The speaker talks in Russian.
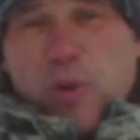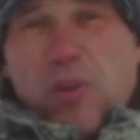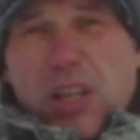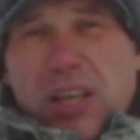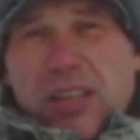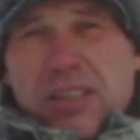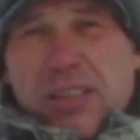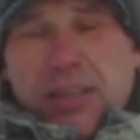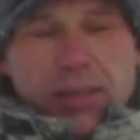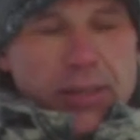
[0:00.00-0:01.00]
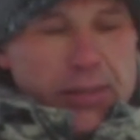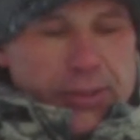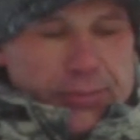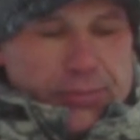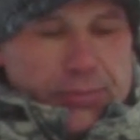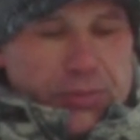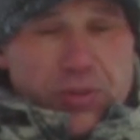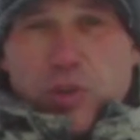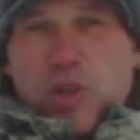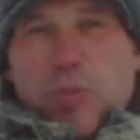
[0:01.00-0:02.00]
проволока,
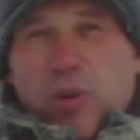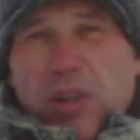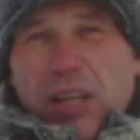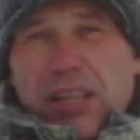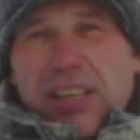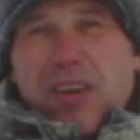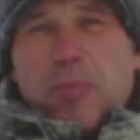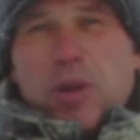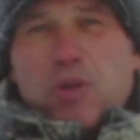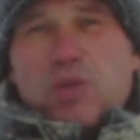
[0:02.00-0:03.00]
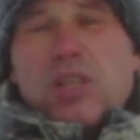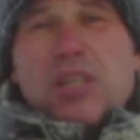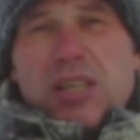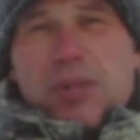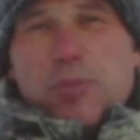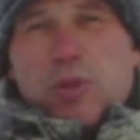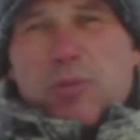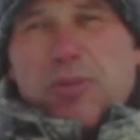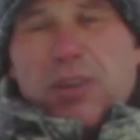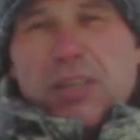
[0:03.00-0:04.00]
всего лишь проволока. Я вам покажу несколько
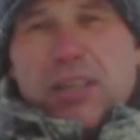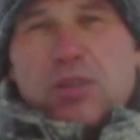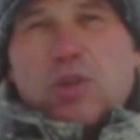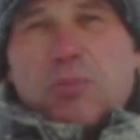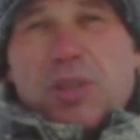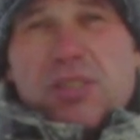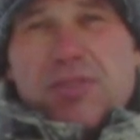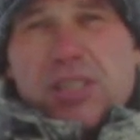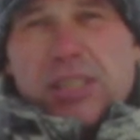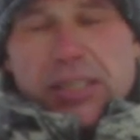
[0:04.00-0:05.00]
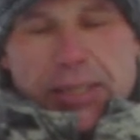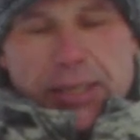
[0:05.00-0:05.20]
способов, которые мне известны.